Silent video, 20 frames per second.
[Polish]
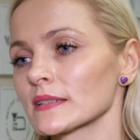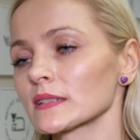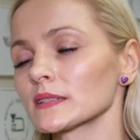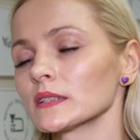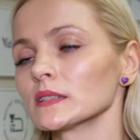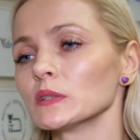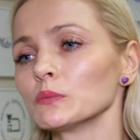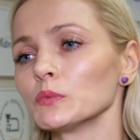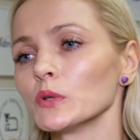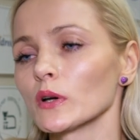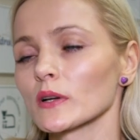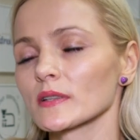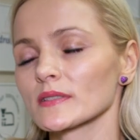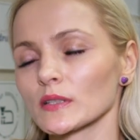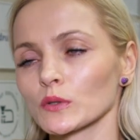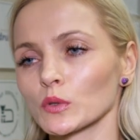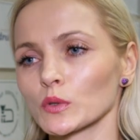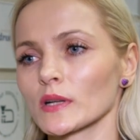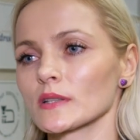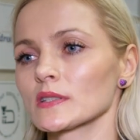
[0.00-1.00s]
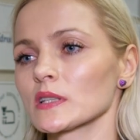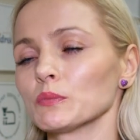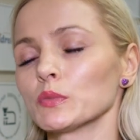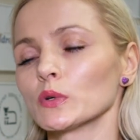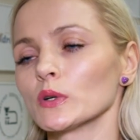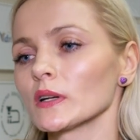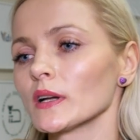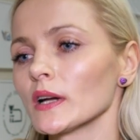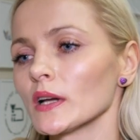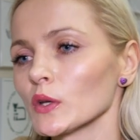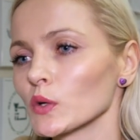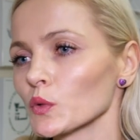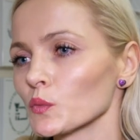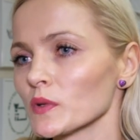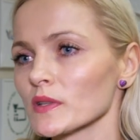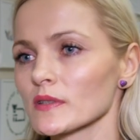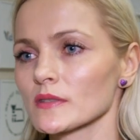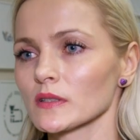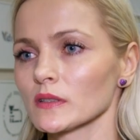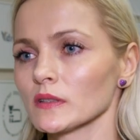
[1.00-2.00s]
Zasady bioasekuracji polegają
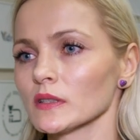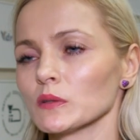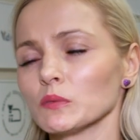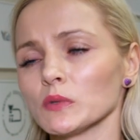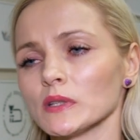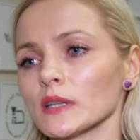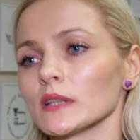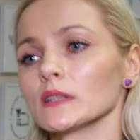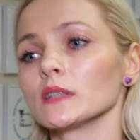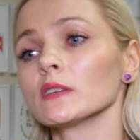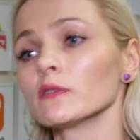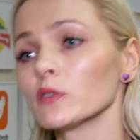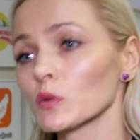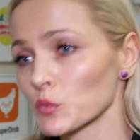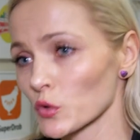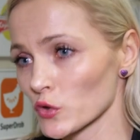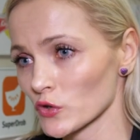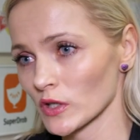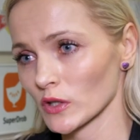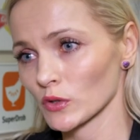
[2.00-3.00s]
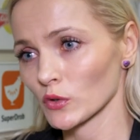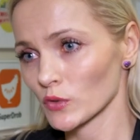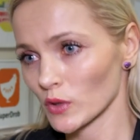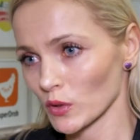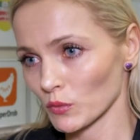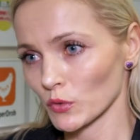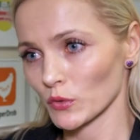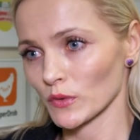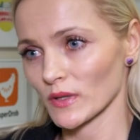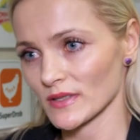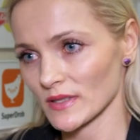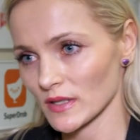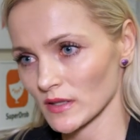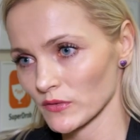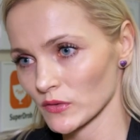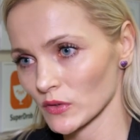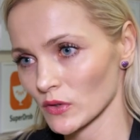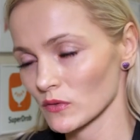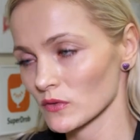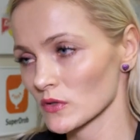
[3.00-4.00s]
m.in. na niewypuszczaniu drobiu na
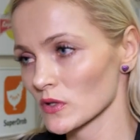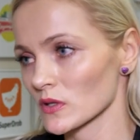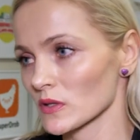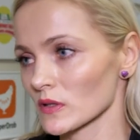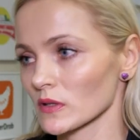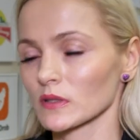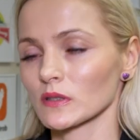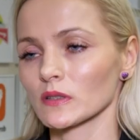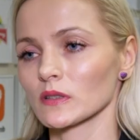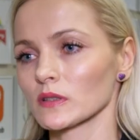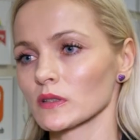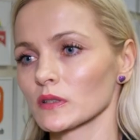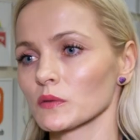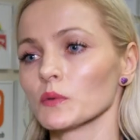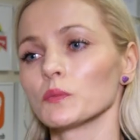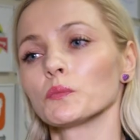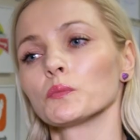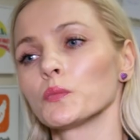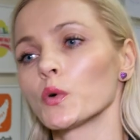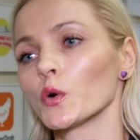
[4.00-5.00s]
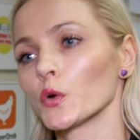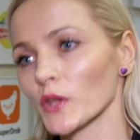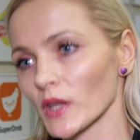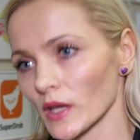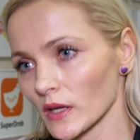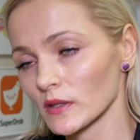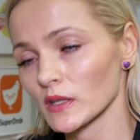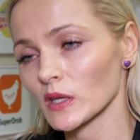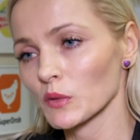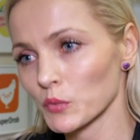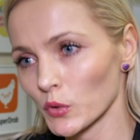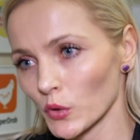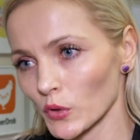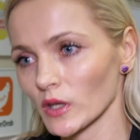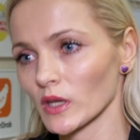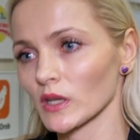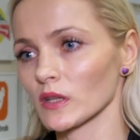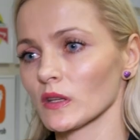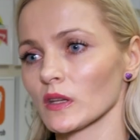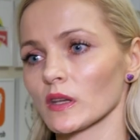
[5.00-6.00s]
zewnątrz, e,
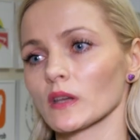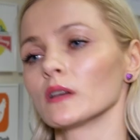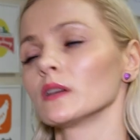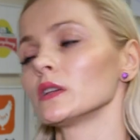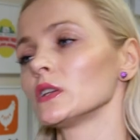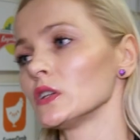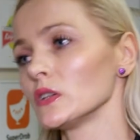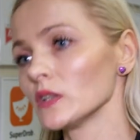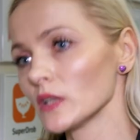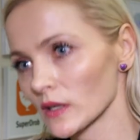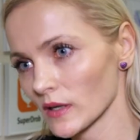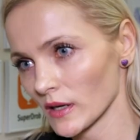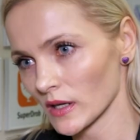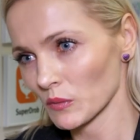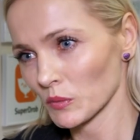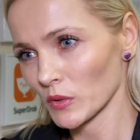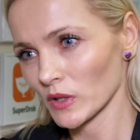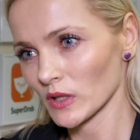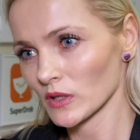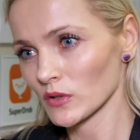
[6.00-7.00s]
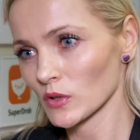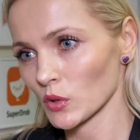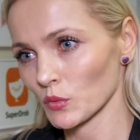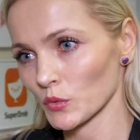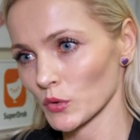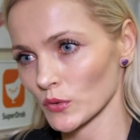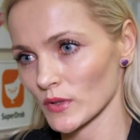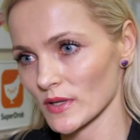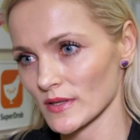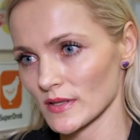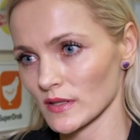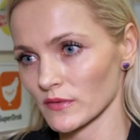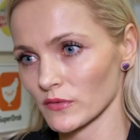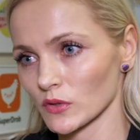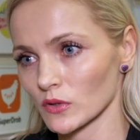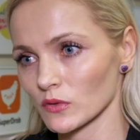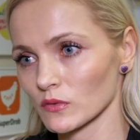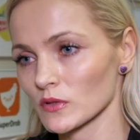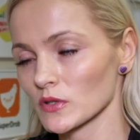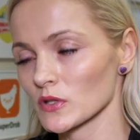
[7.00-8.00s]
niepojenie i niekarmienie drobiu na
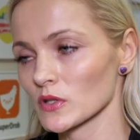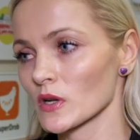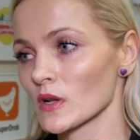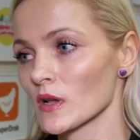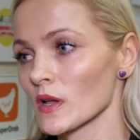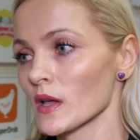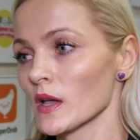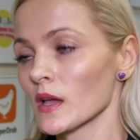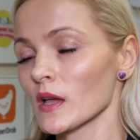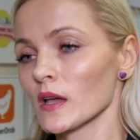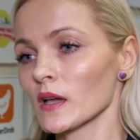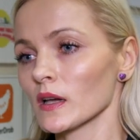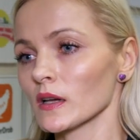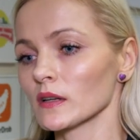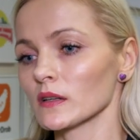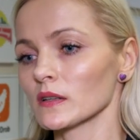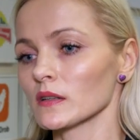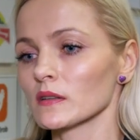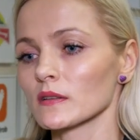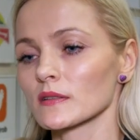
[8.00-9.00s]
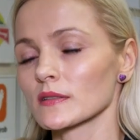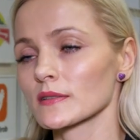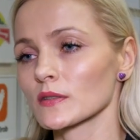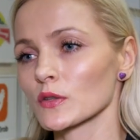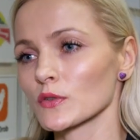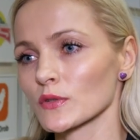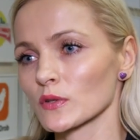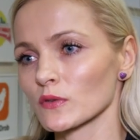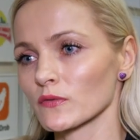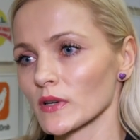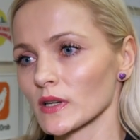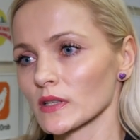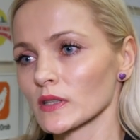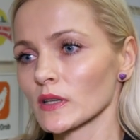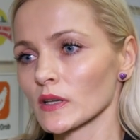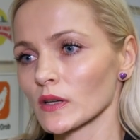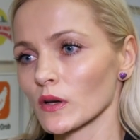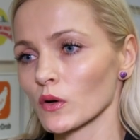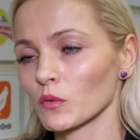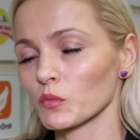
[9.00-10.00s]
zewnątrz, e,
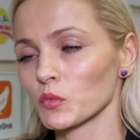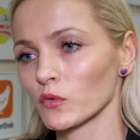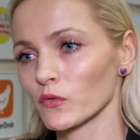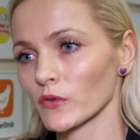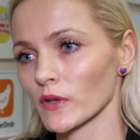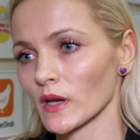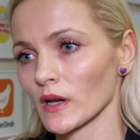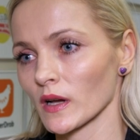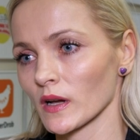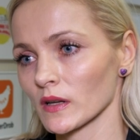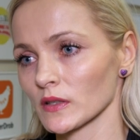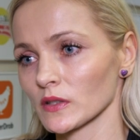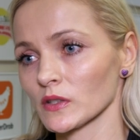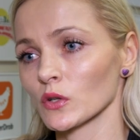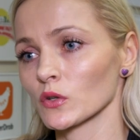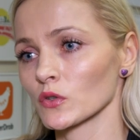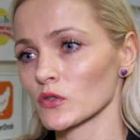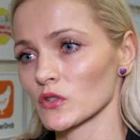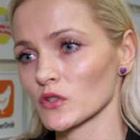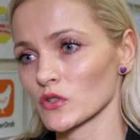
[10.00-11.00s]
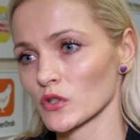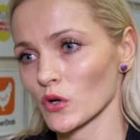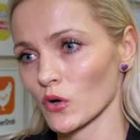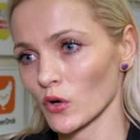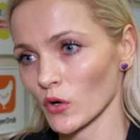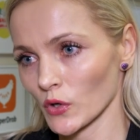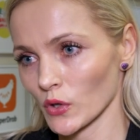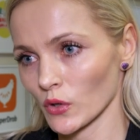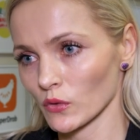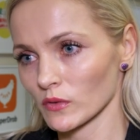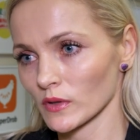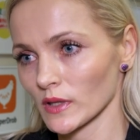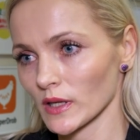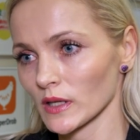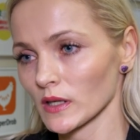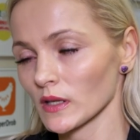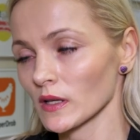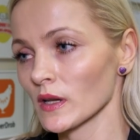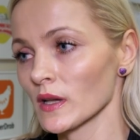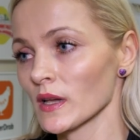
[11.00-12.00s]
stosowanie obuwia i odzieży
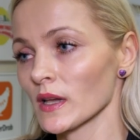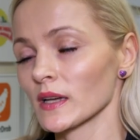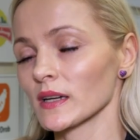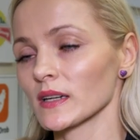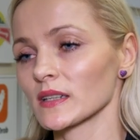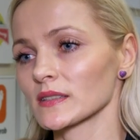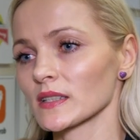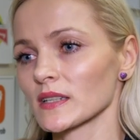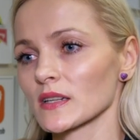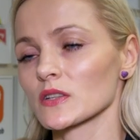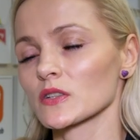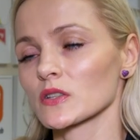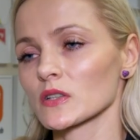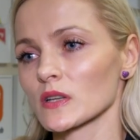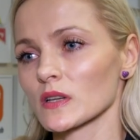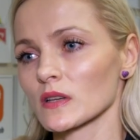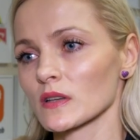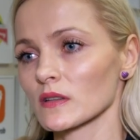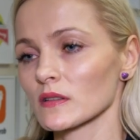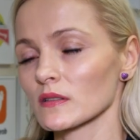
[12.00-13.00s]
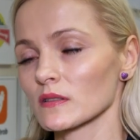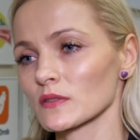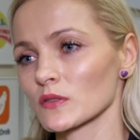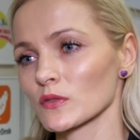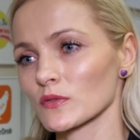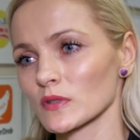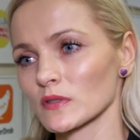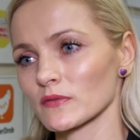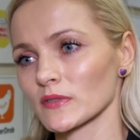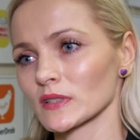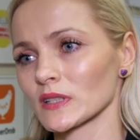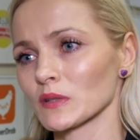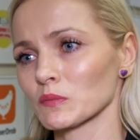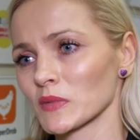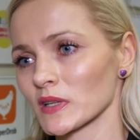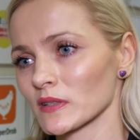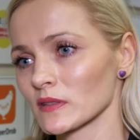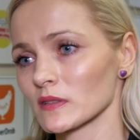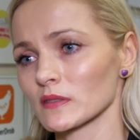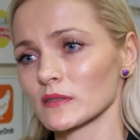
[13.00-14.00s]
ochronnej, a także stosowanie
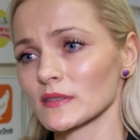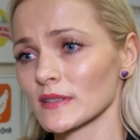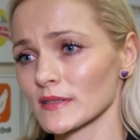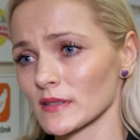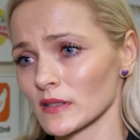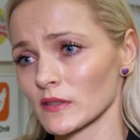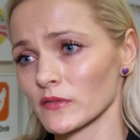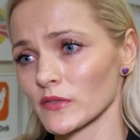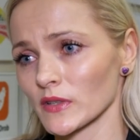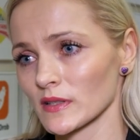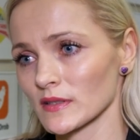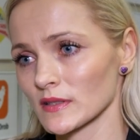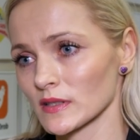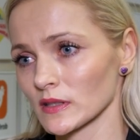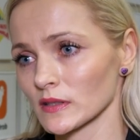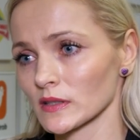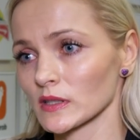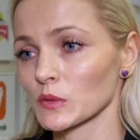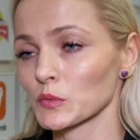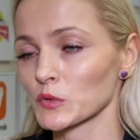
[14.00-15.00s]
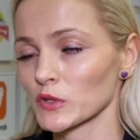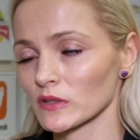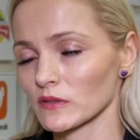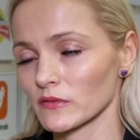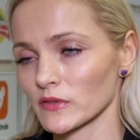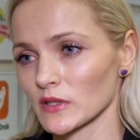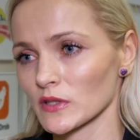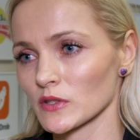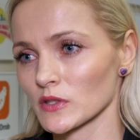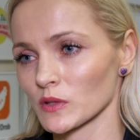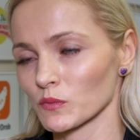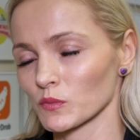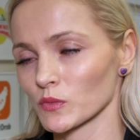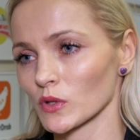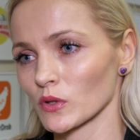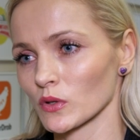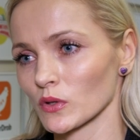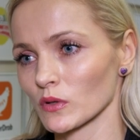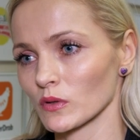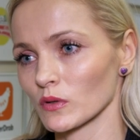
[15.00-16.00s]
mat dezynfekcyjnych przed wejściem
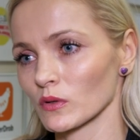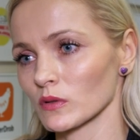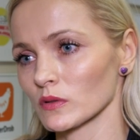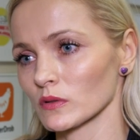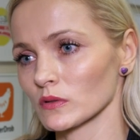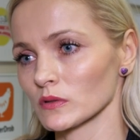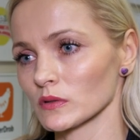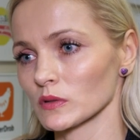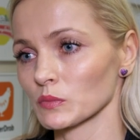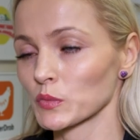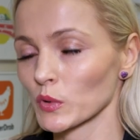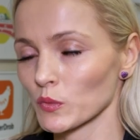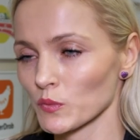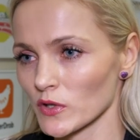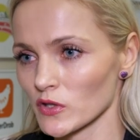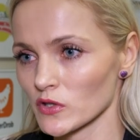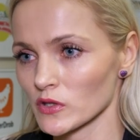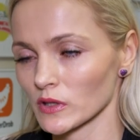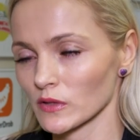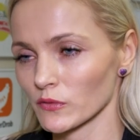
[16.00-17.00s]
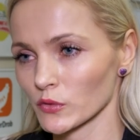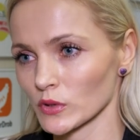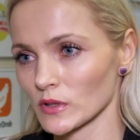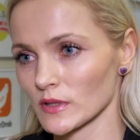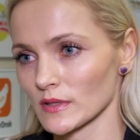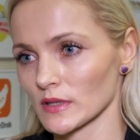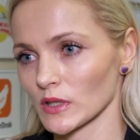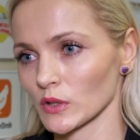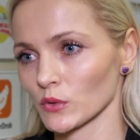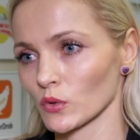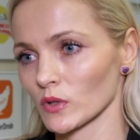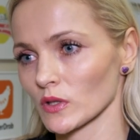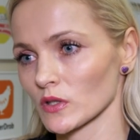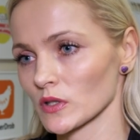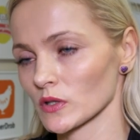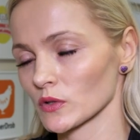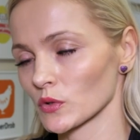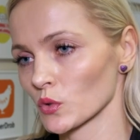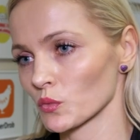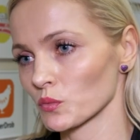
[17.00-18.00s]
do e, pomieszczeń, w których znajduje
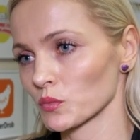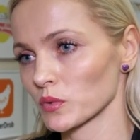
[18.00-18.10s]
się drób.